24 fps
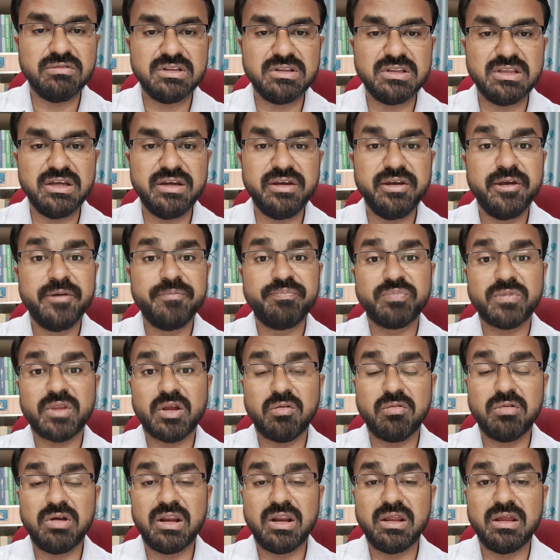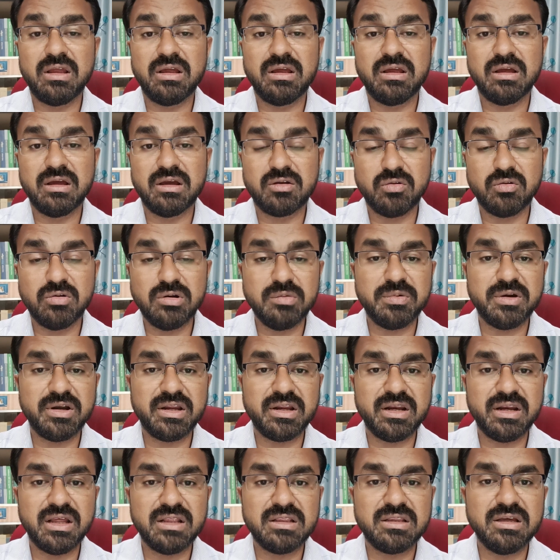வந்து உங்களை கொண்டு
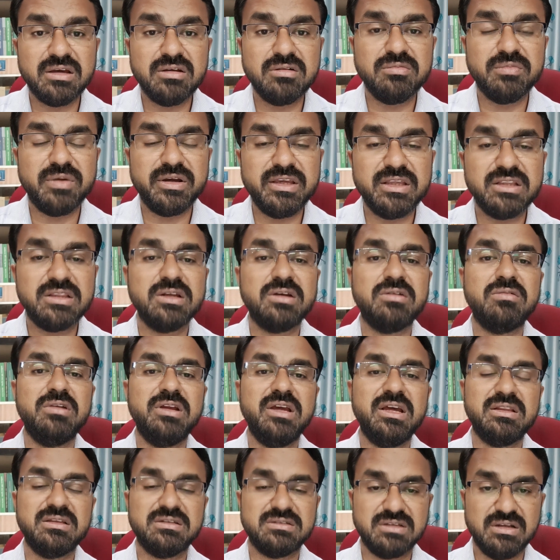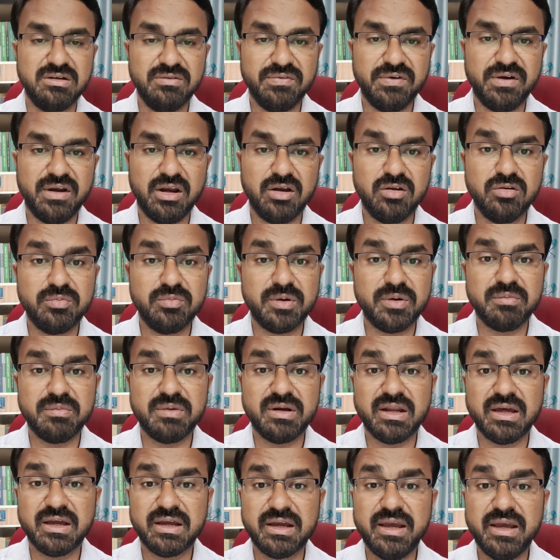போனீங்கன்னா தேர்வு மையத்திற்குள்ளேயே அந்த செல்ஃபோன் அலோவ் பண்ண
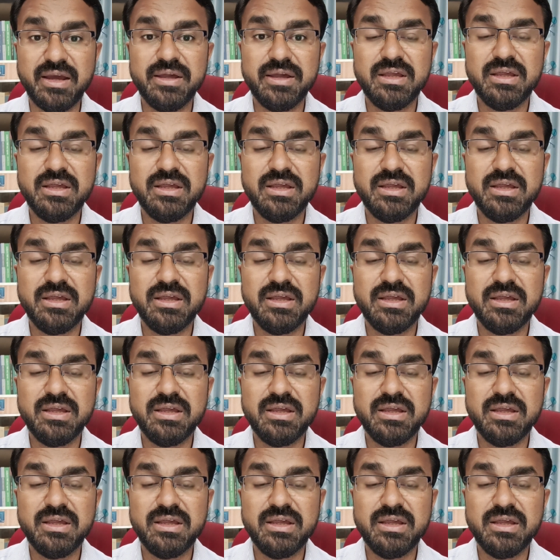மாட்டாங்க